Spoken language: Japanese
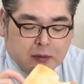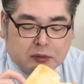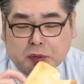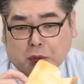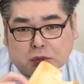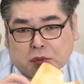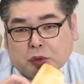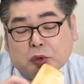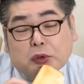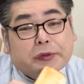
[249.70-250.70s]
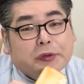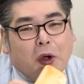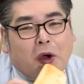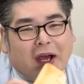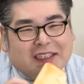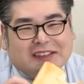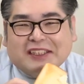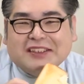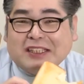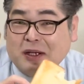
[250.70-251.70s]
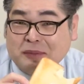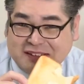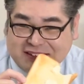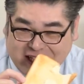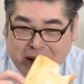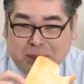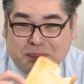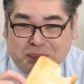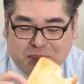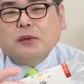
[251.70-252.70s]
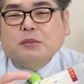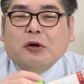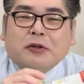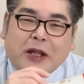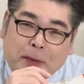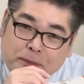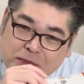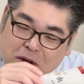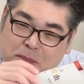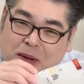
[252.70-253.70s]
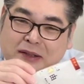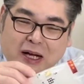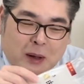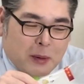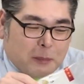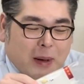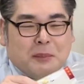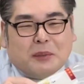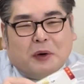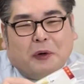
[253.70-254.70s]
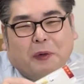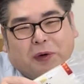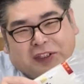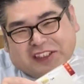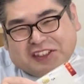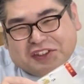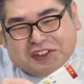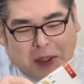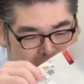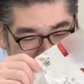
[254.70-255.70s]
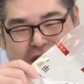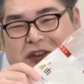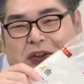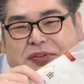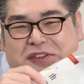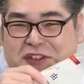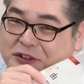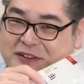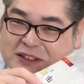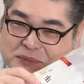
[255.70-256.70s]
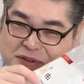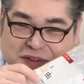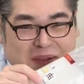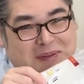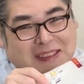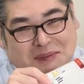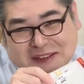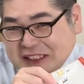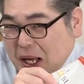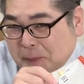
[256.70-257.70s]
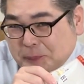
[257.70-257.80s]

なのでほんと、どんどんどんどん入っていっちゃいますね。もうね、バターもパンも美味しくて、一袋全部食べちゃいました。